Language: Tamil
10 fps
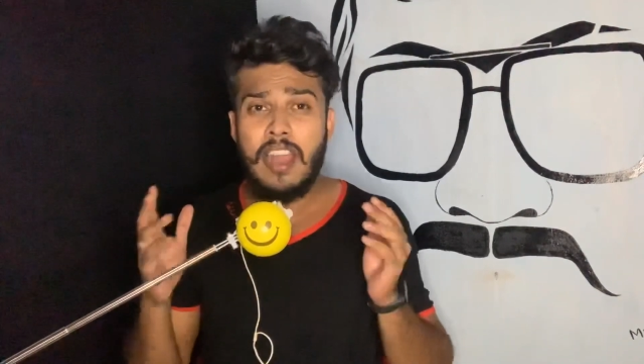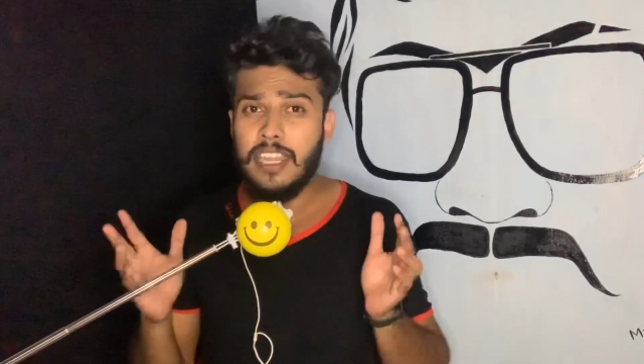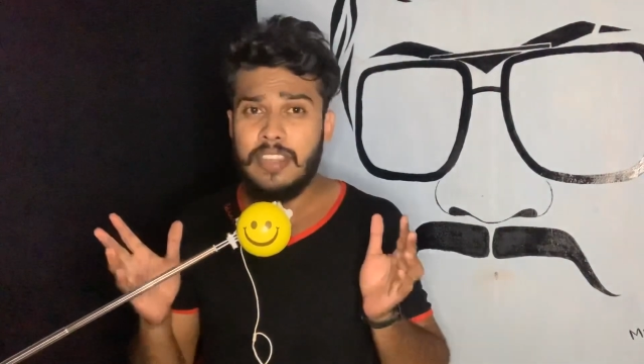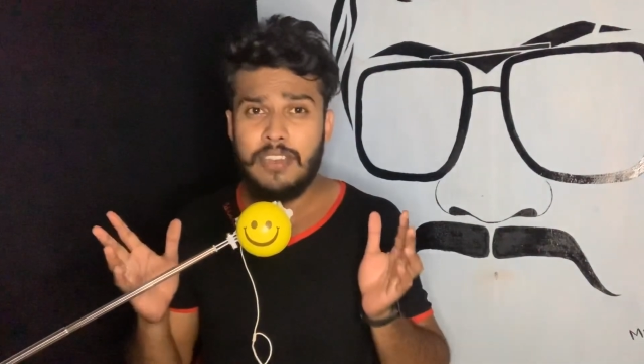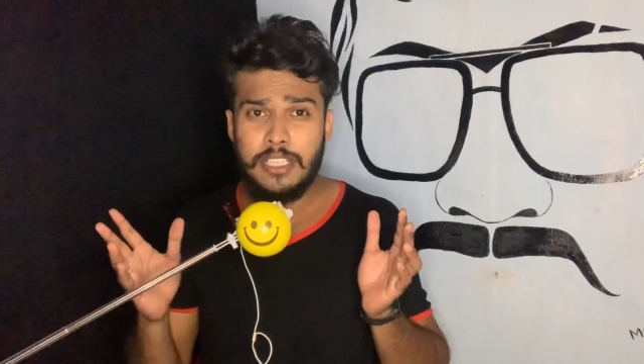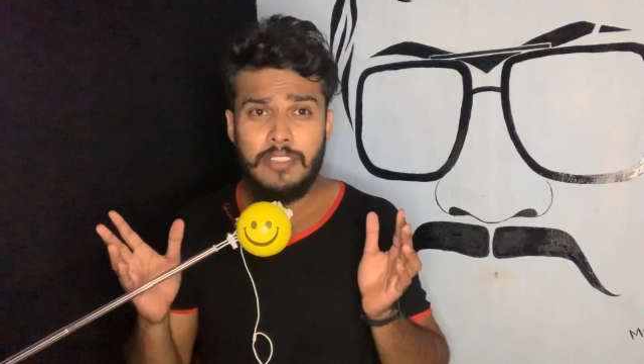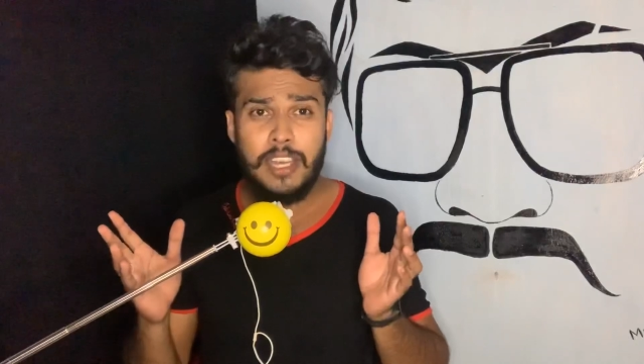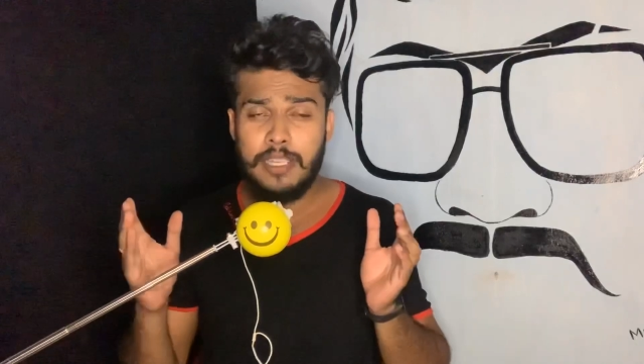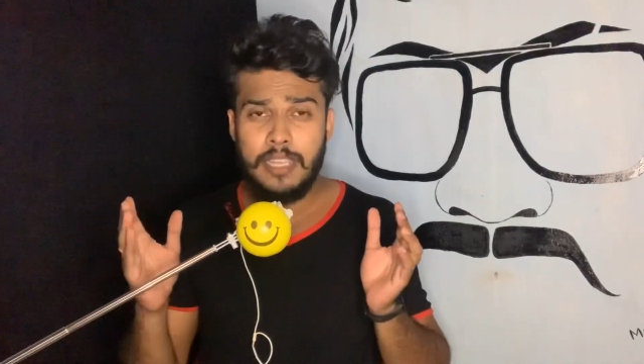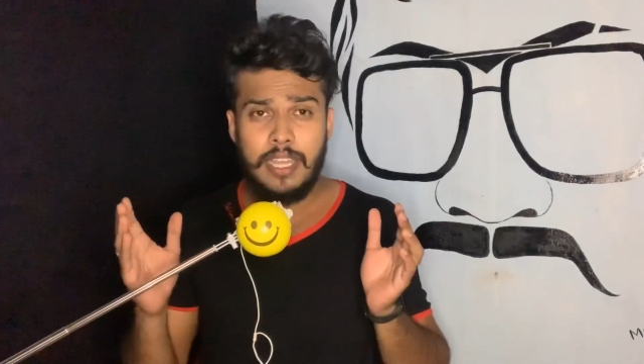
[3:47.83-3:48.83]
நாட்டை விட்டு
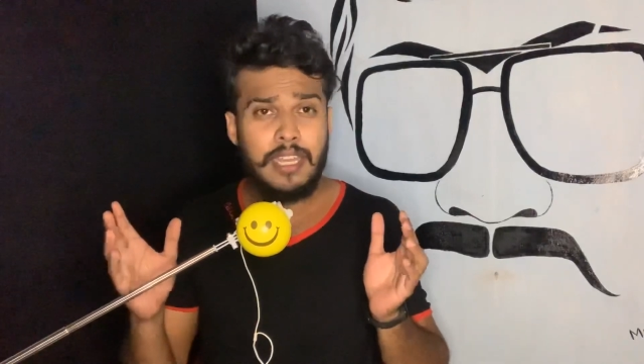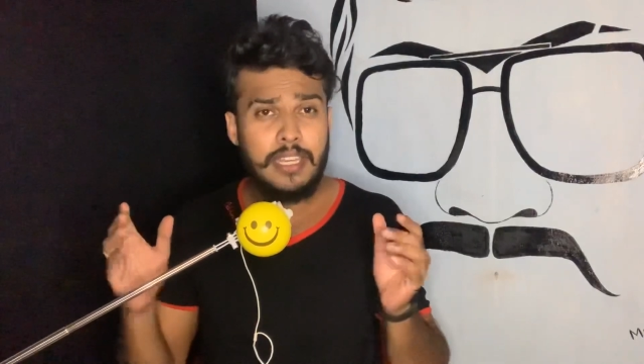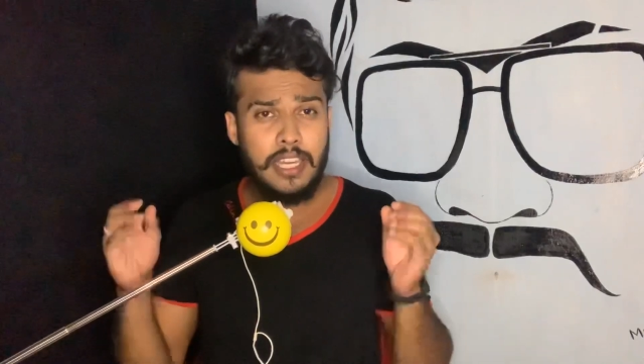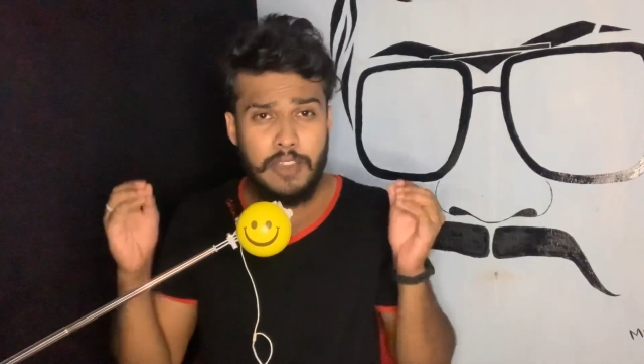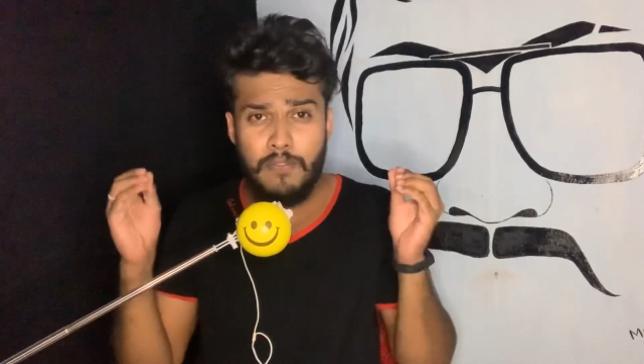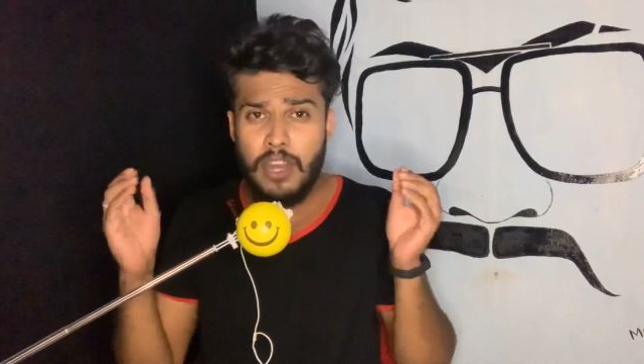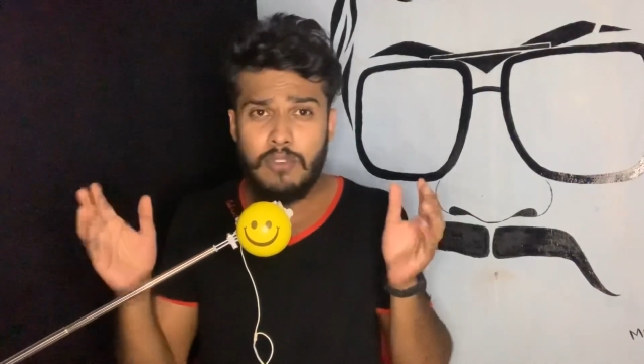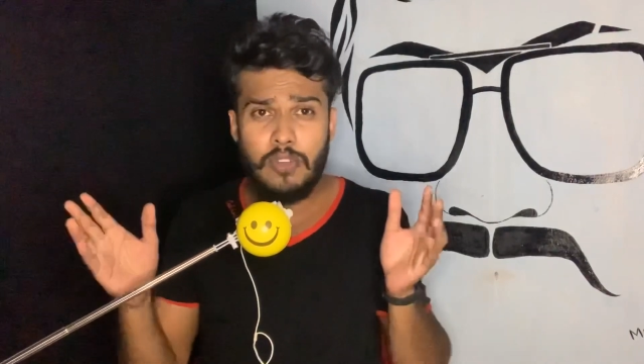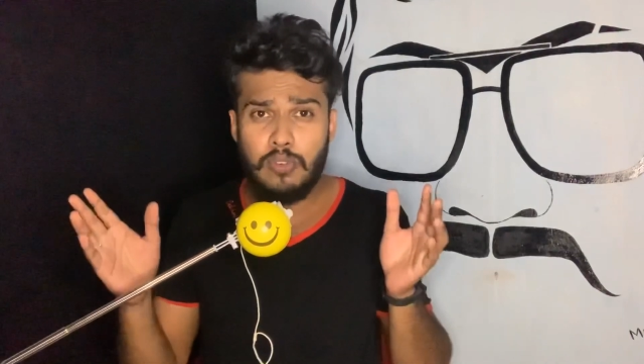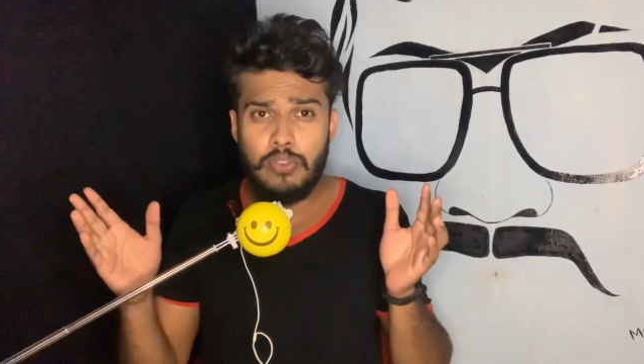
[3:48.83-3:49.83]
வரமாட்டேன் என்று
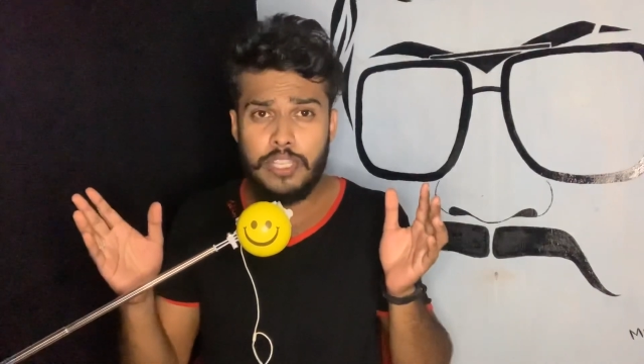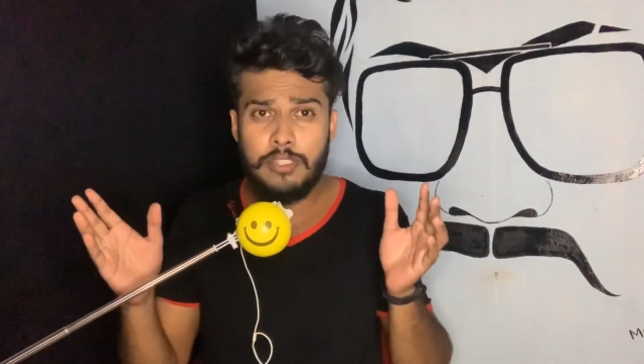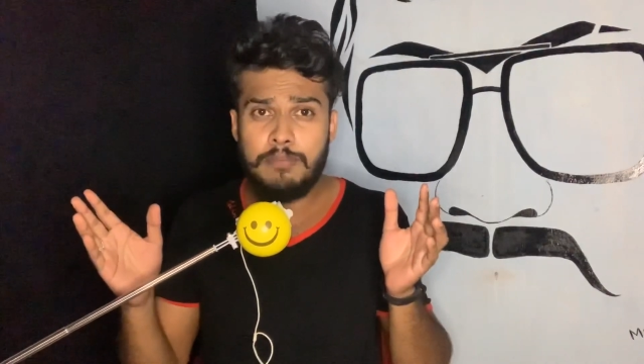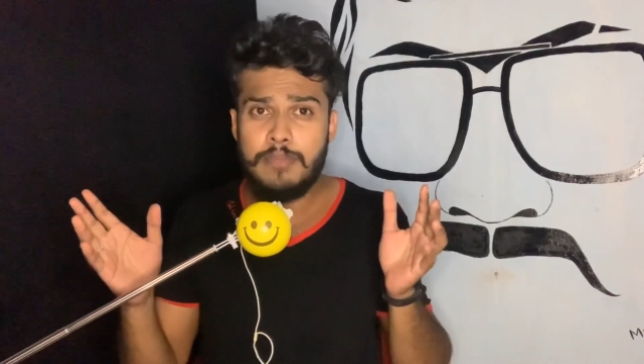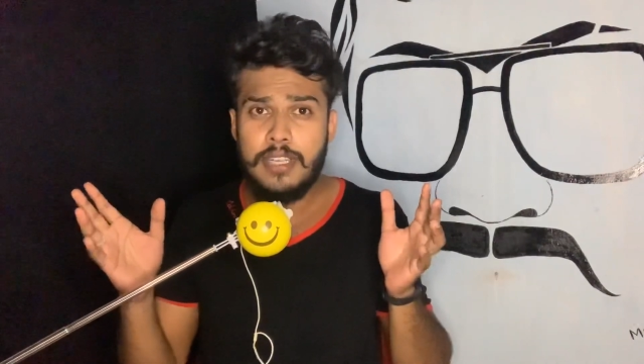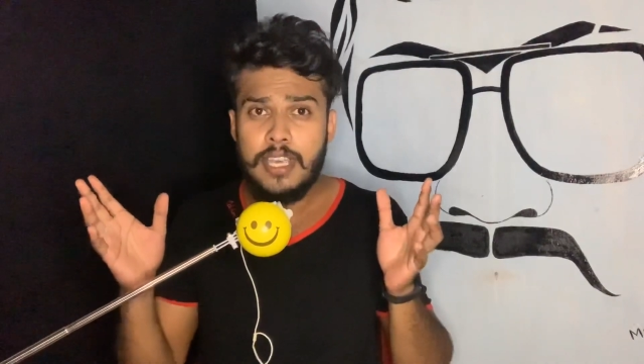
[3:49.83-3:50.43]
எவ்வளவோ கூறியும்